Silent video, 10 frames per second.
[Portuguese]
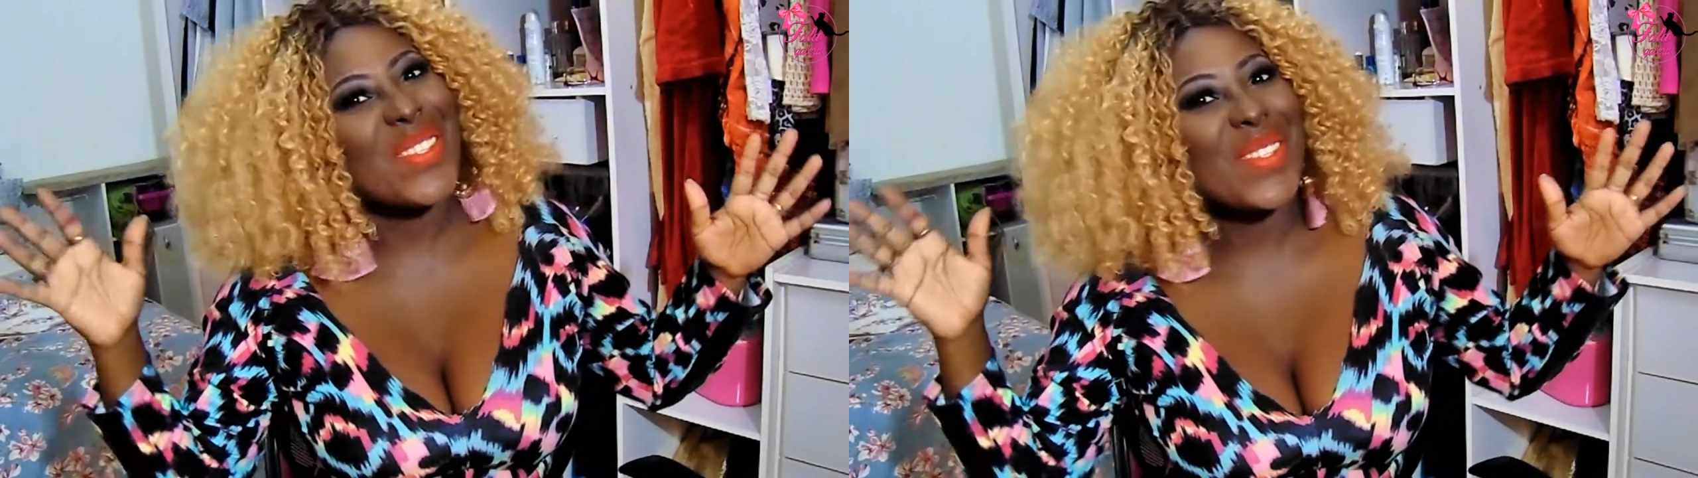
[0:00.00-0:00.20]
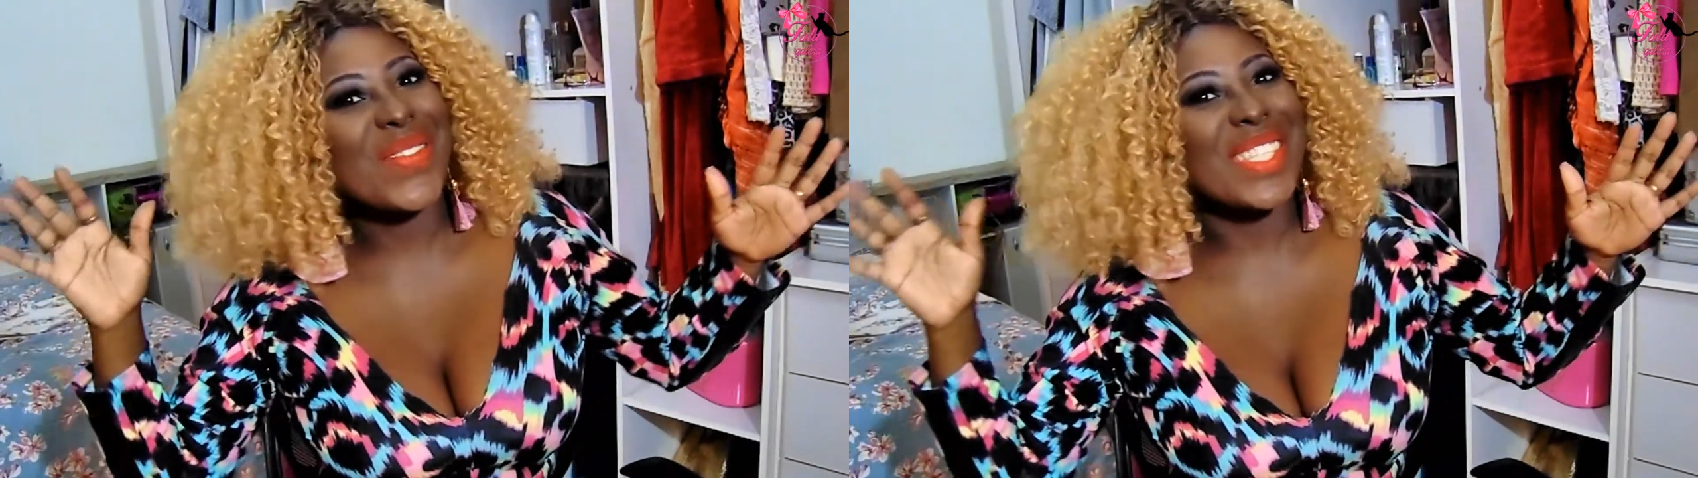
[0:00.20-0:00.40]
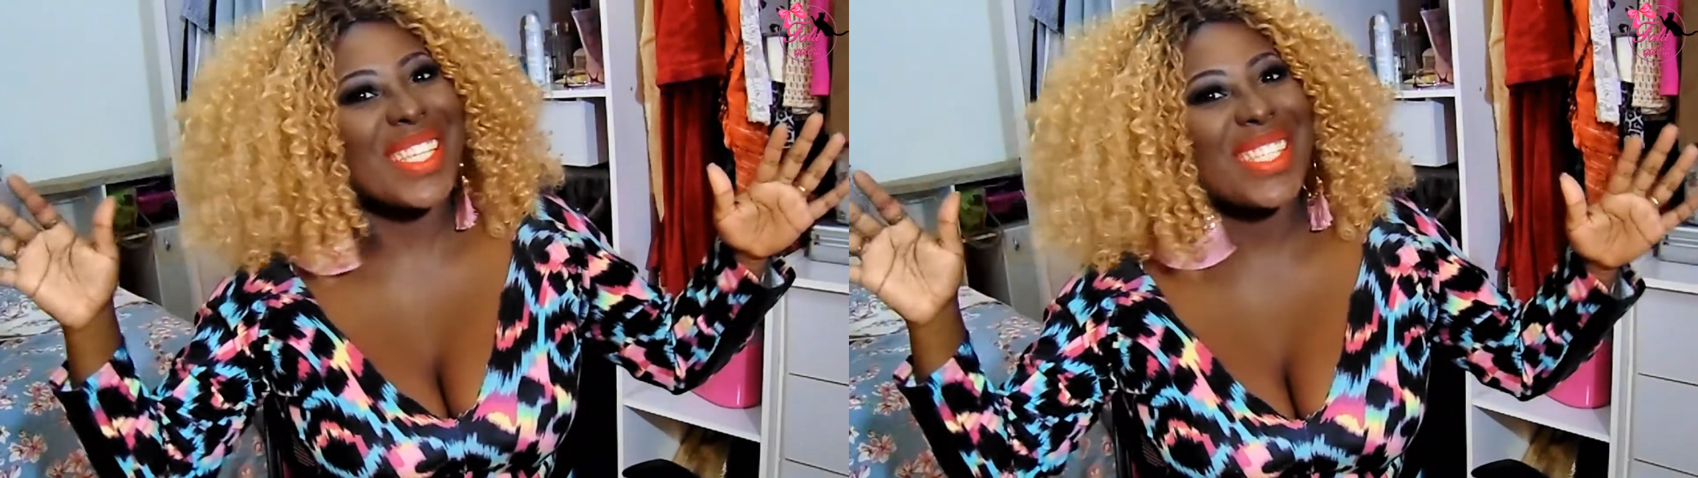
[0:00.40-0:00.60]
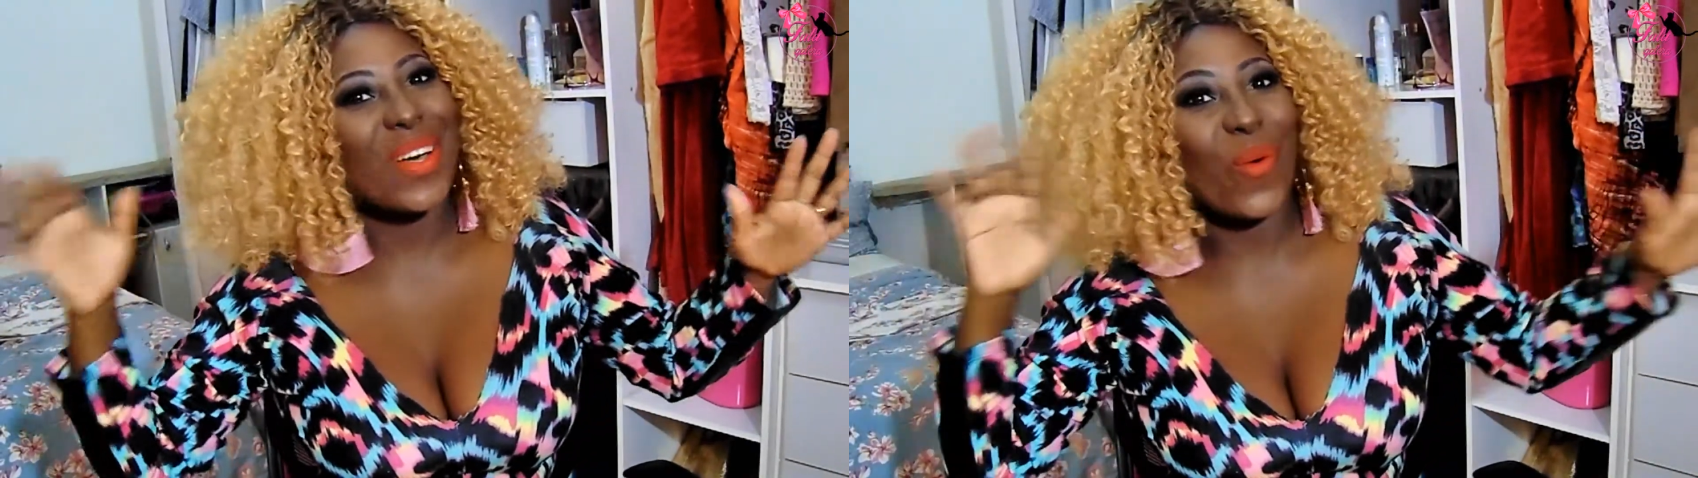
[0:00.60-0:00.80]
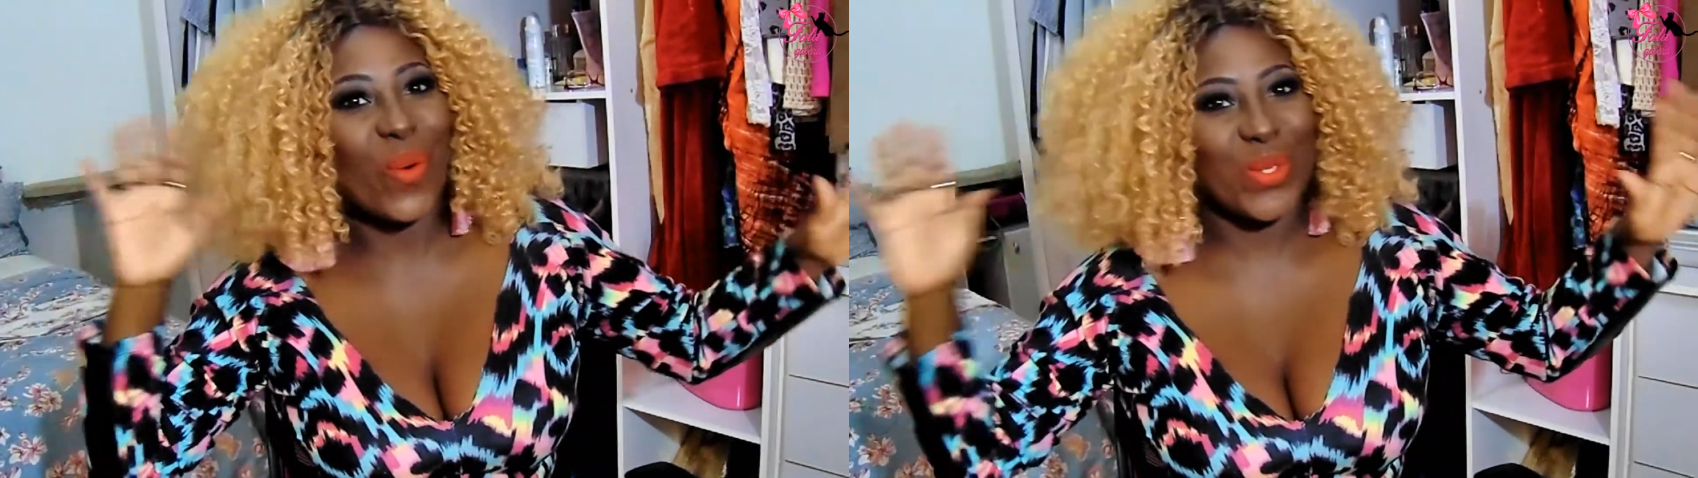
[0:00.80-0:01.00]

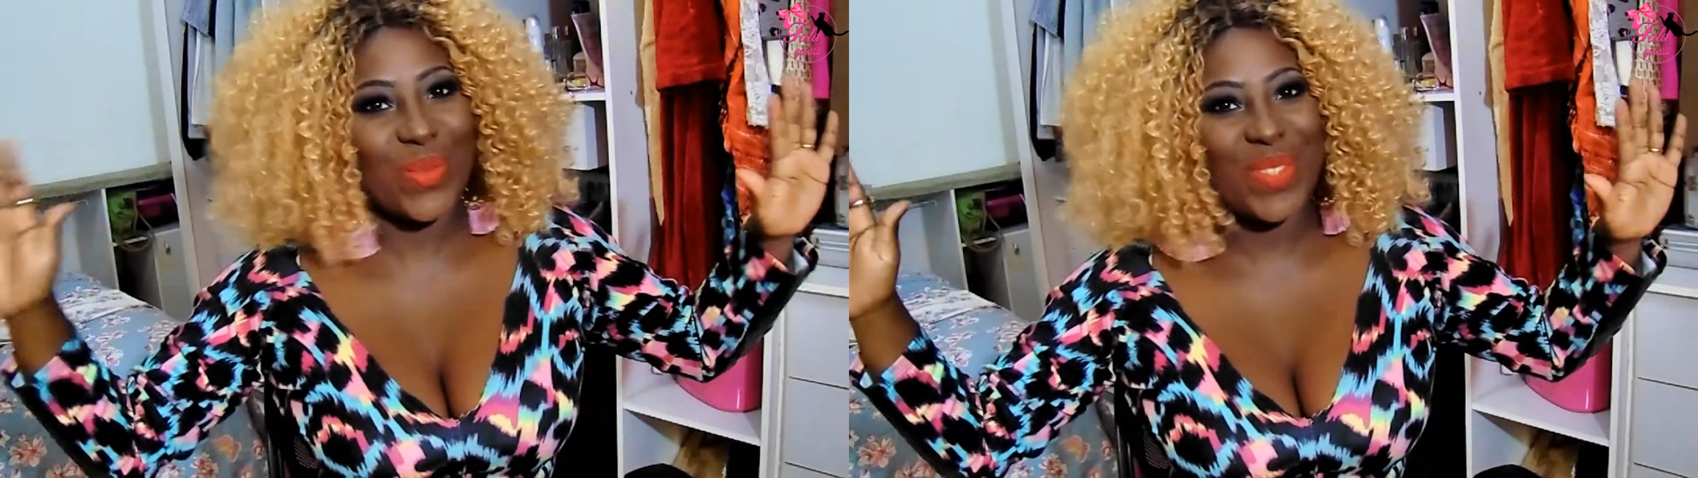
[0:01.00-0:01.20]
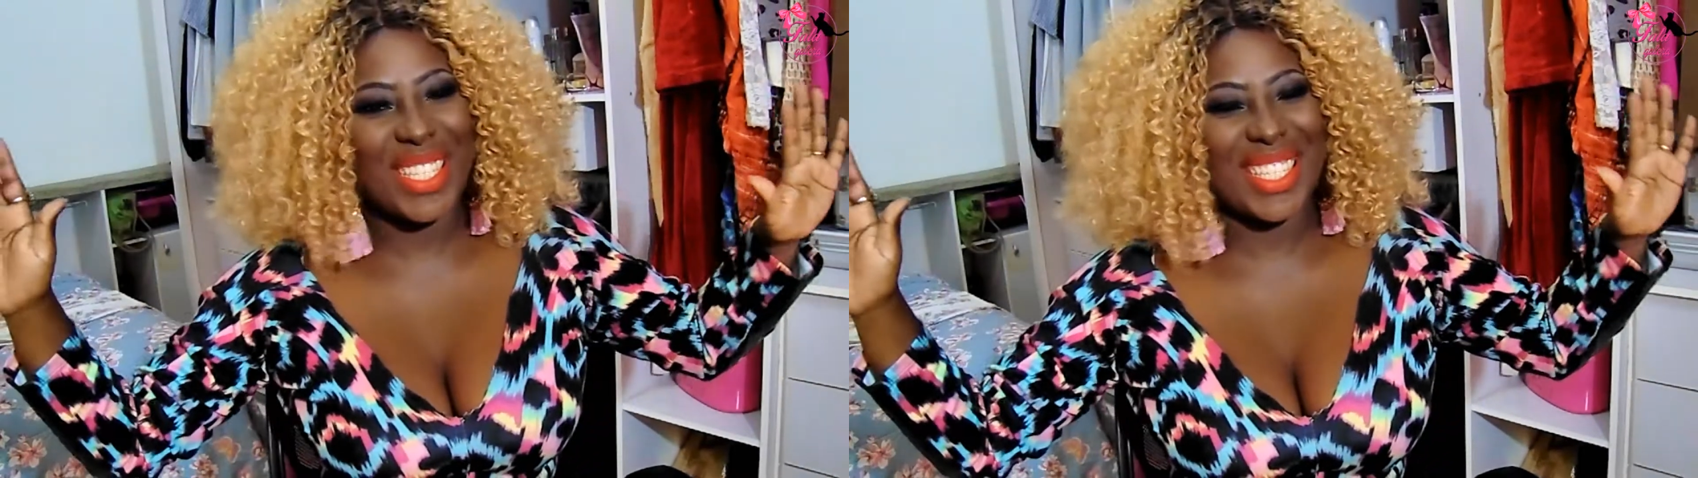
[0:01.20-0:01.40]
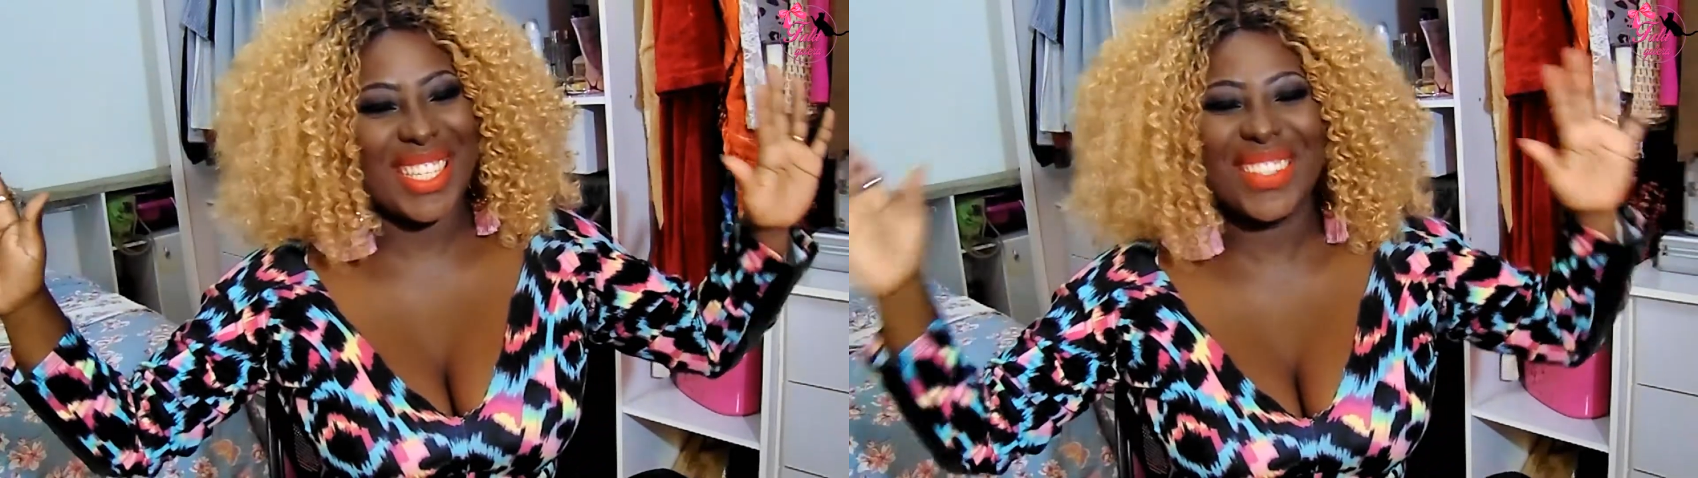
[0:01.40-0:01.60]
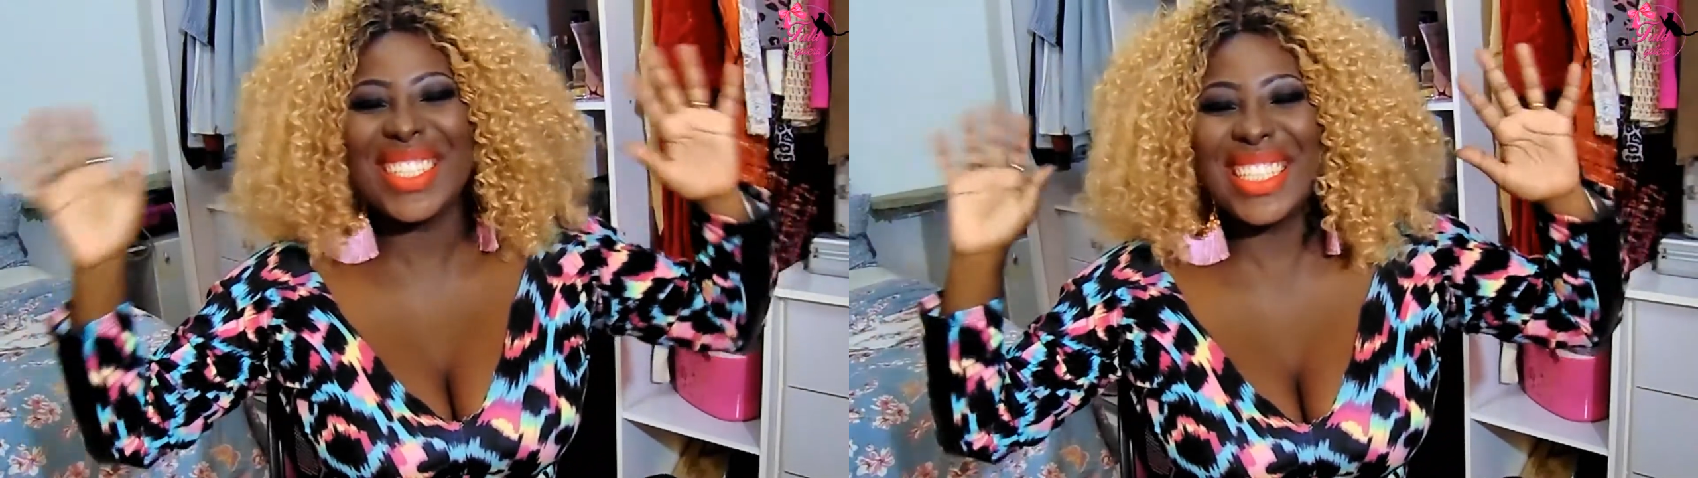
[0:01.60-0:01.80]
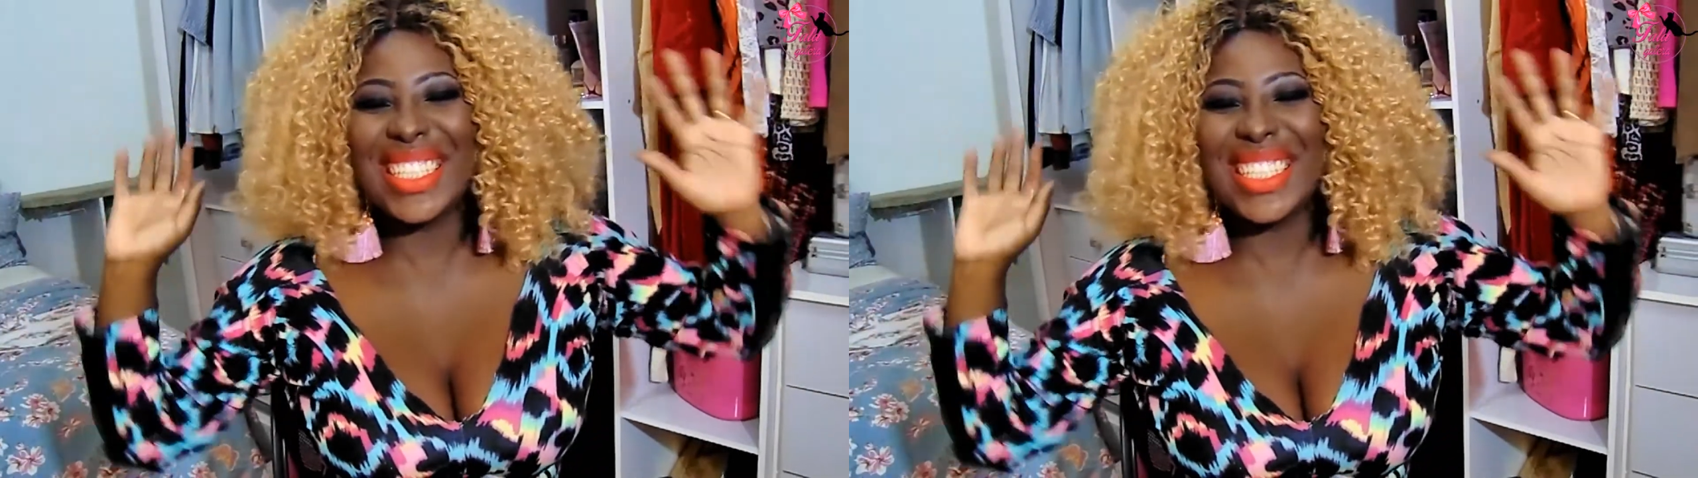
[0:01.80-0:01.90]
Customização, customização.